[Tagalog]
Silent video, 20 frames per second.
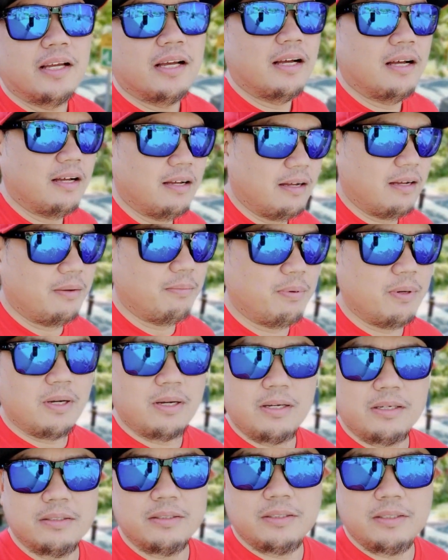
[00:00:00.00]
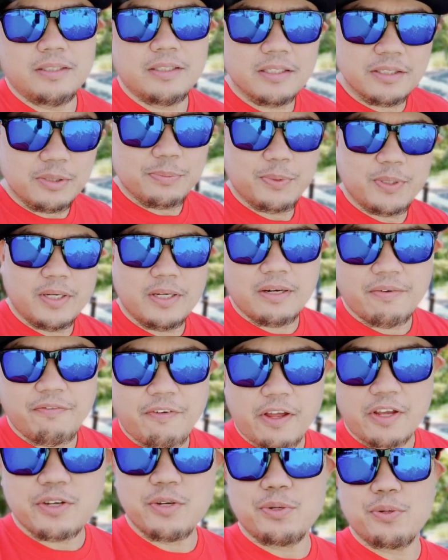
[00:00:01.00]
uh, about isa sa mga
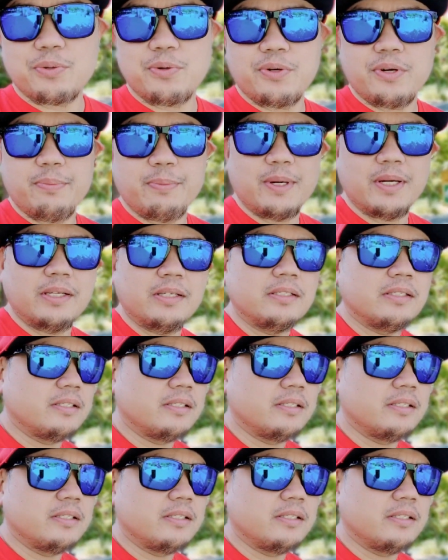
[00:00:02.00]
reflection ko na naman